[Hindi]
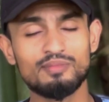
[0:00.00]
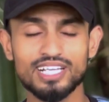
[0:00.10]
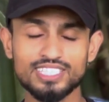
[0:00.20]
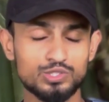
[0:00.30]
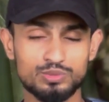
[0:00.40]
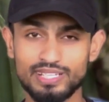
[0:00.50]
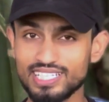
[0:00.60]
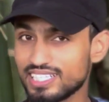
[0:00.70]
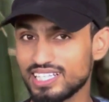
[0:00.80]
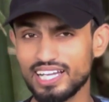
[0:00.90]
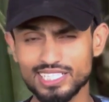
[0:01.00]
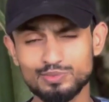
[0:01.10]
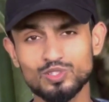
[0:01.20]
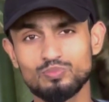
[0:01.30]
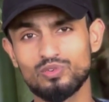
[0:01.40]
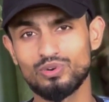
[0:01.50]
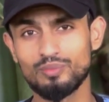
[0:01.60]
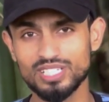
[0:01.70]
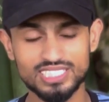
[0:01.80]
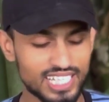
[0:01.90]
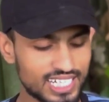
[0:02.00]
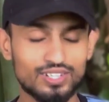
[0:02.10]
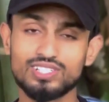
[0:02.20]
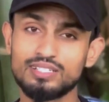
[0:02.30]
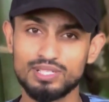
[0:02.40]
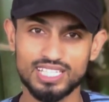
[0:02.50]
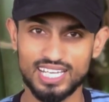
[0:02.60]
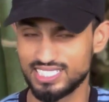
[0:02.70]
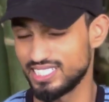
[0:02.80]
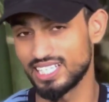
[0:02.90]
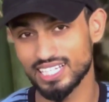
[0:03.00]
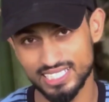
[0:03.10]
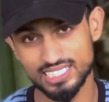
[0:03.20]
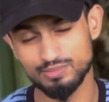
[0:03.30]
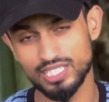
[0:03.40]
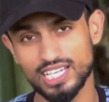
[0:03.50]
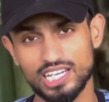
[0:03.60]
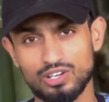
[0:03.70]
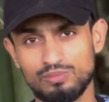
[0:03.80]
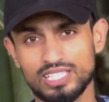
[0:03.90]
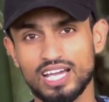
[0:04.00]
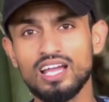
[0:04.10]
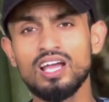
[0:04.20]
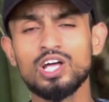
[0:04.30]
बट इसमें इतना स्मूथ परफॉर्मेंस देखने को नहीं मिलता है जितना कि इसमें देखने को मिलता है